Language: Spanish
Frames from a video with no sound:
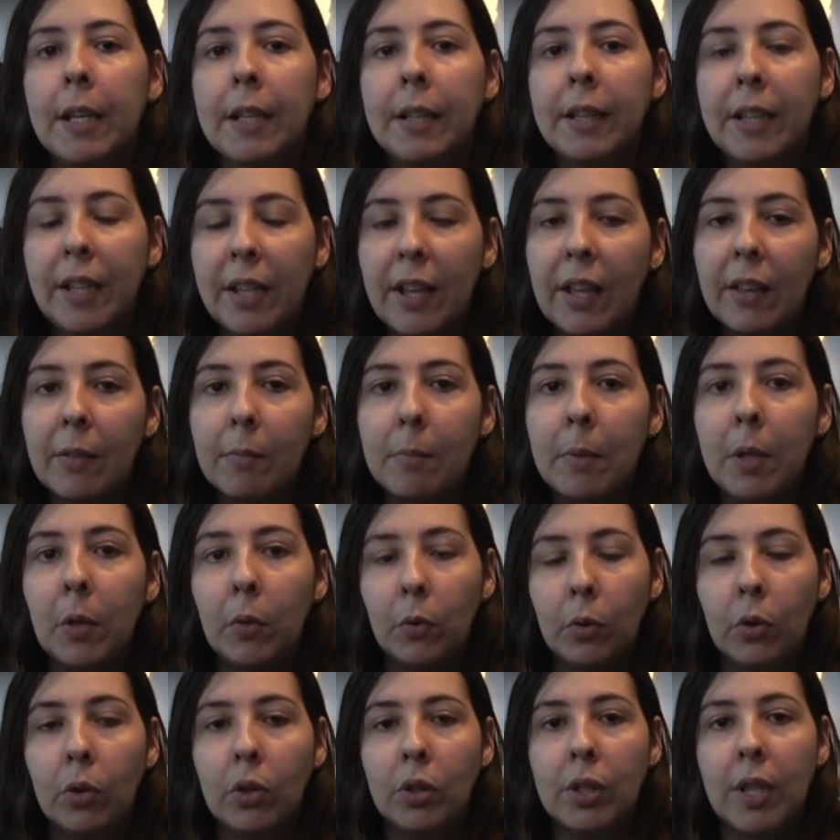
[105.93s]
10
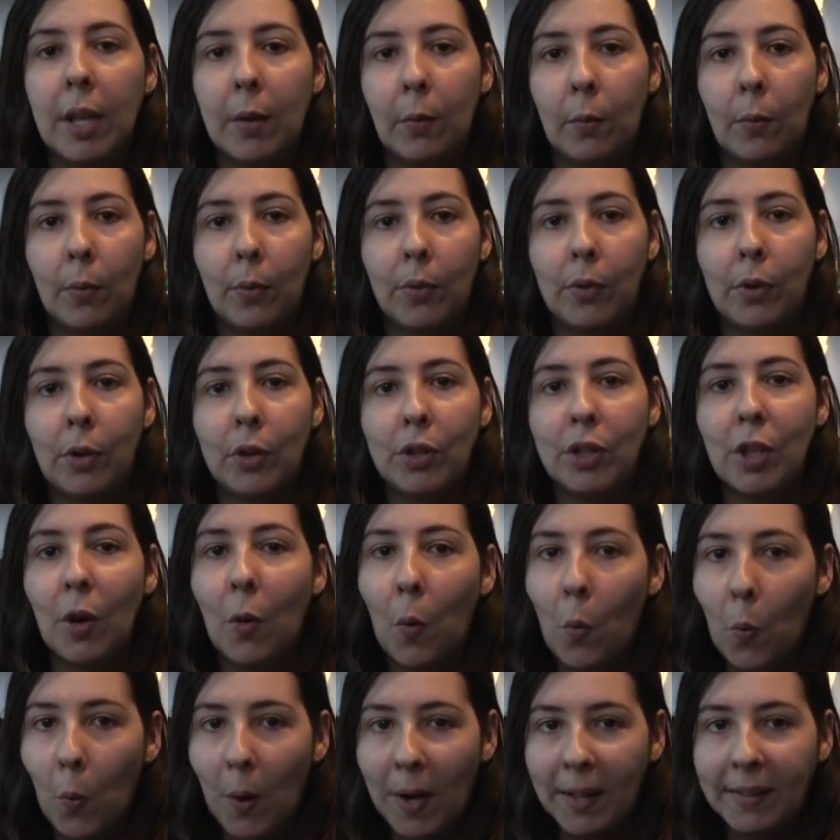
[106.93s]
minutos de anuncios de
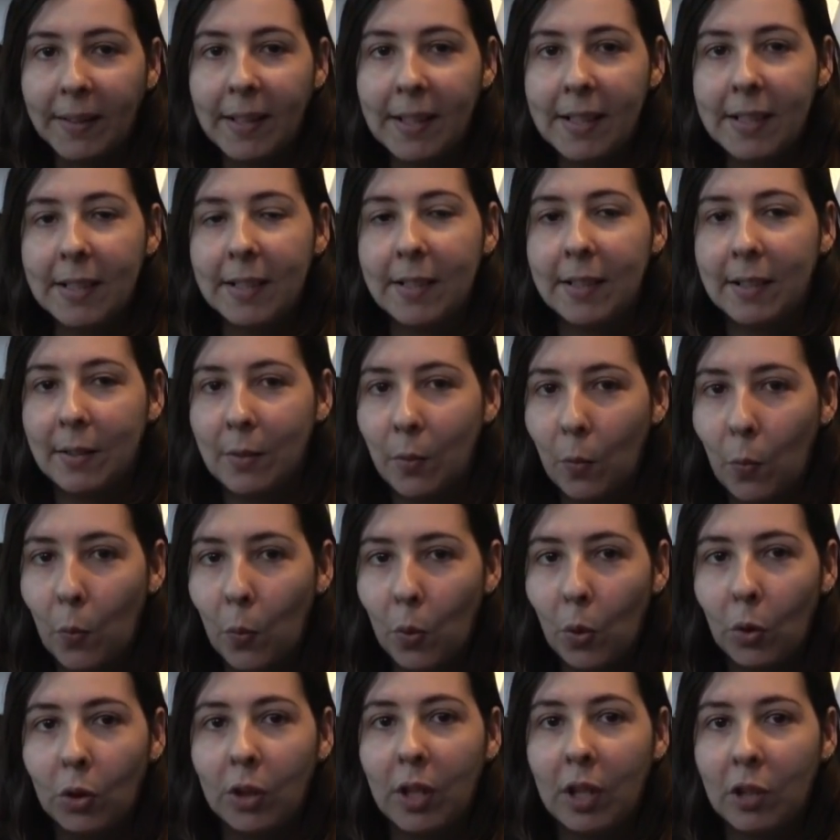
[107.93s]
juguetes,
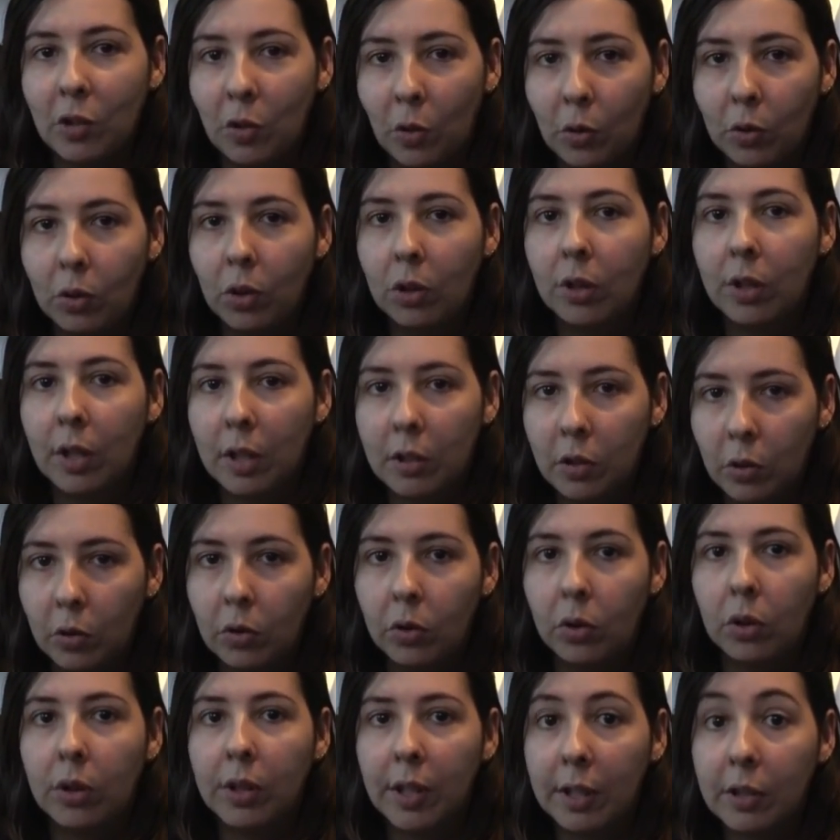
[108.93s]
uno tras otro, tras
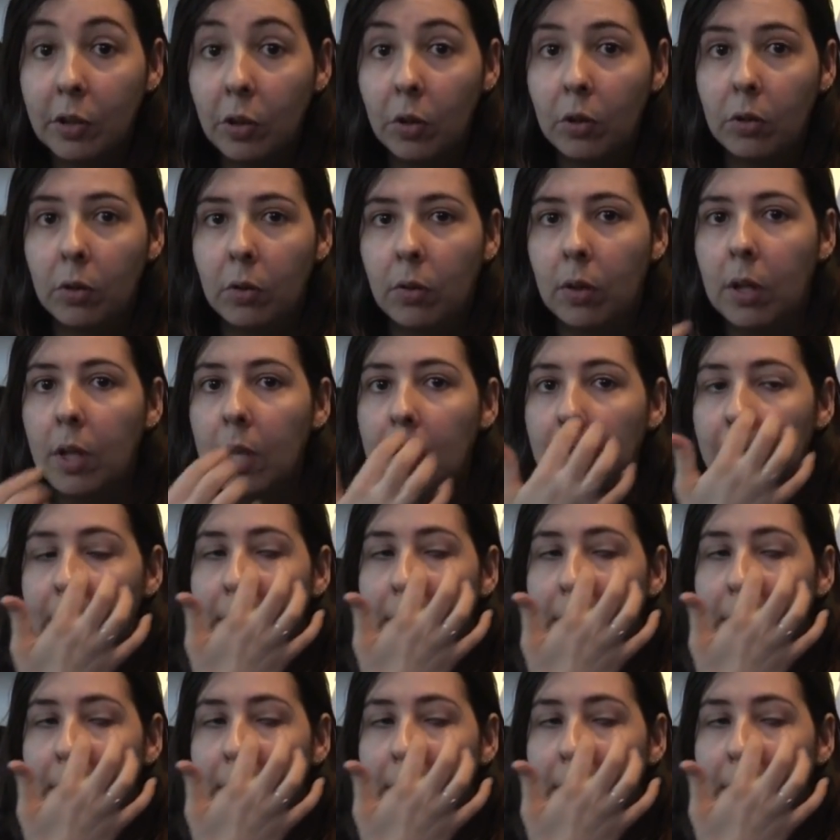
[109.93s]
otro, tras otro.